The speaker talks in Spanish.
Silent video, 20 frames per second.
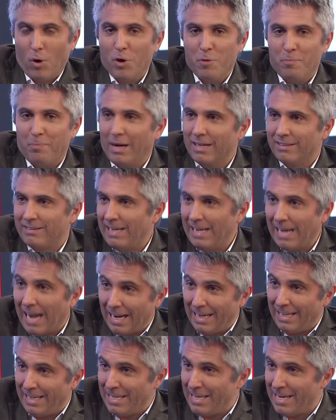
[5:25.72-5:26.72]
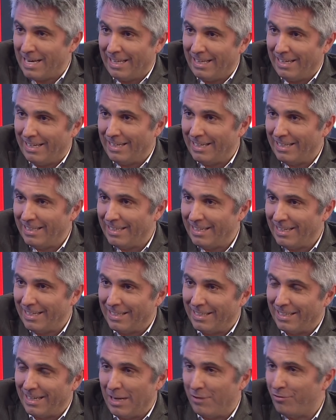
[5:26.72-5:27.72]
hoy parte de la línea
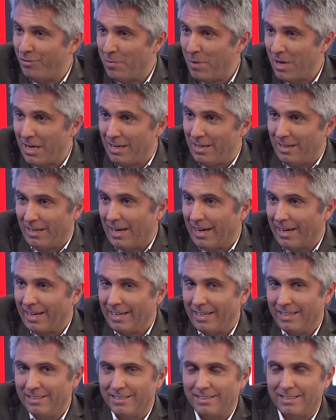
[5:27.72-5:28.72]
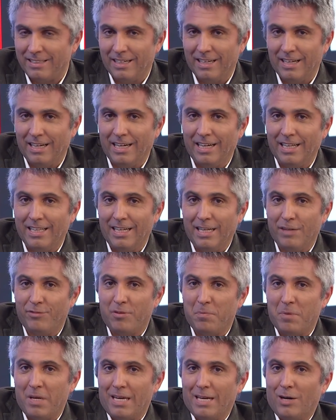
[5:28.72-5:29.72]
del FMI, la gerencia del
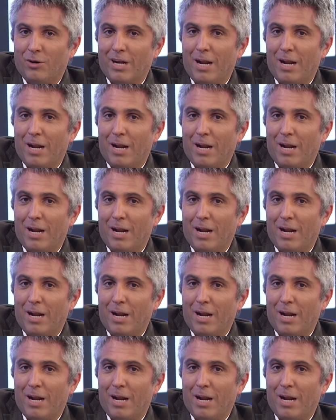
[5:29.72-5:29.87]
FMI.